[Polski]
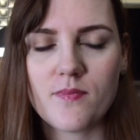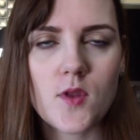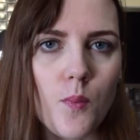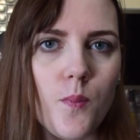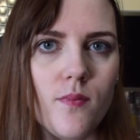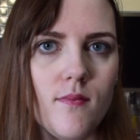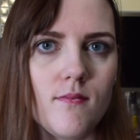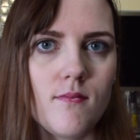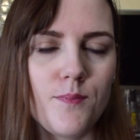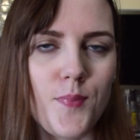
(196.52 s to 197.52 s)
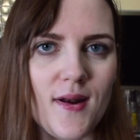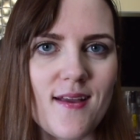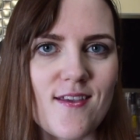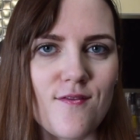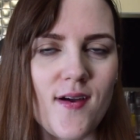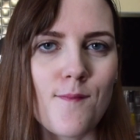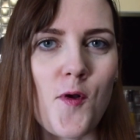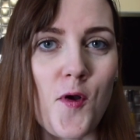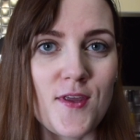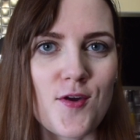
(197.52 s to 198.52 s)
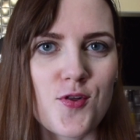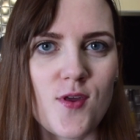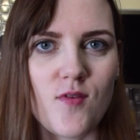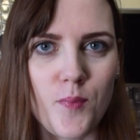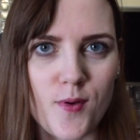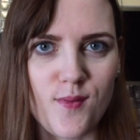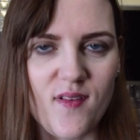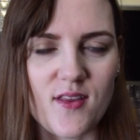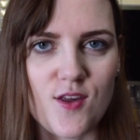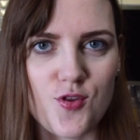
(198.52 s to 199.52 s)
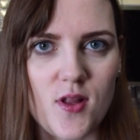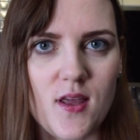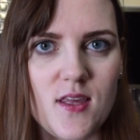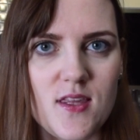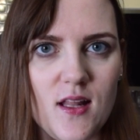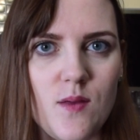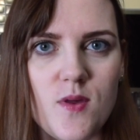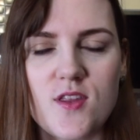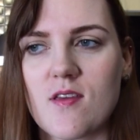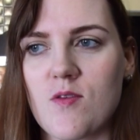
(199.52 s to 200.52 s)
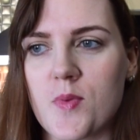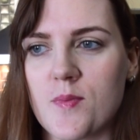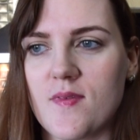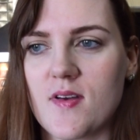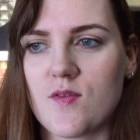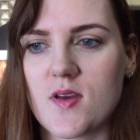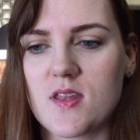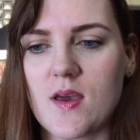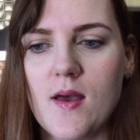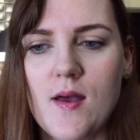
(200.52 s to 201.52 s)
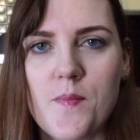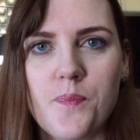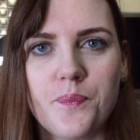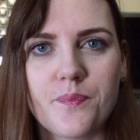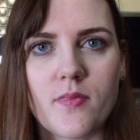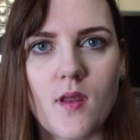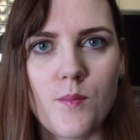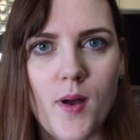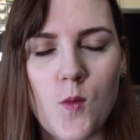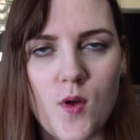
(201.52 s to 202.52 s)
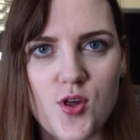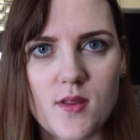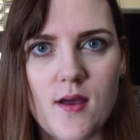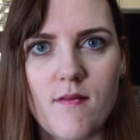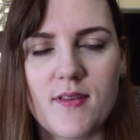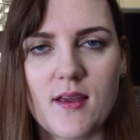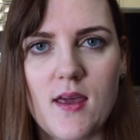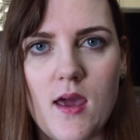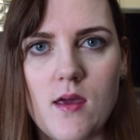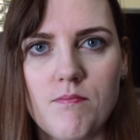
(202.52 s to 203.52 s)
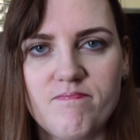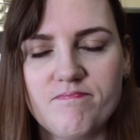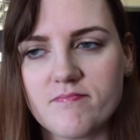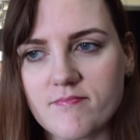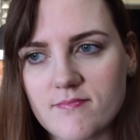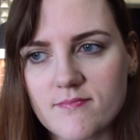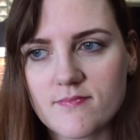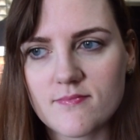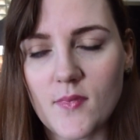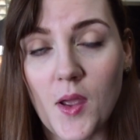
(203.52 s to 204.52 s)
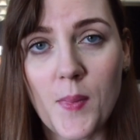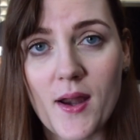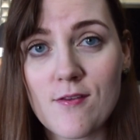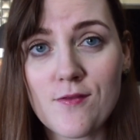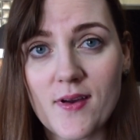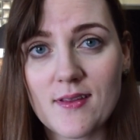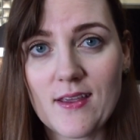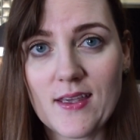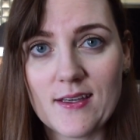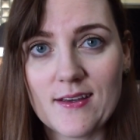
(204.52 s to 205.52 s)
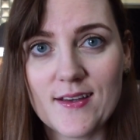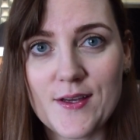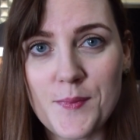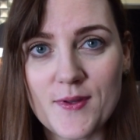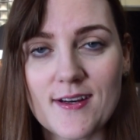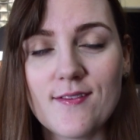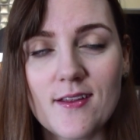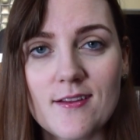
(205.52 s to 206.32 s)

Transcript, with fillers: no, polecam Wam koniecznie wypróbować. Jeżeli chcielibyście spróbować właśnie mm, bakłażana w takiej bardzo fajnej e, potrawie,